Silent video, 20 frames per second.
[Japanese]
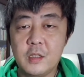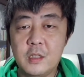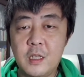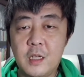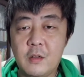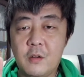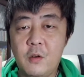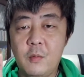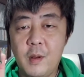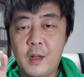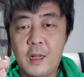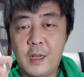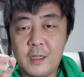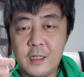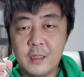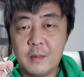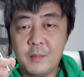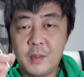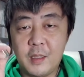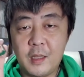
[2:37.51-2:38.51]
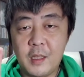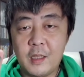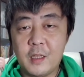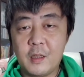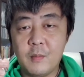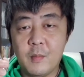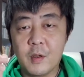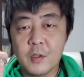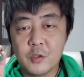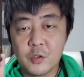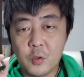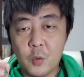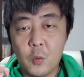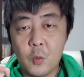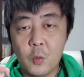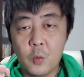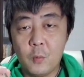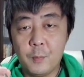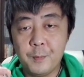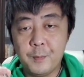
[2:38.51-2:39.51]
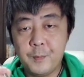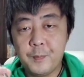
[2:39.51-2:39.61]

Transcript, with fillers: じゃあ、細かく見ていきましょう。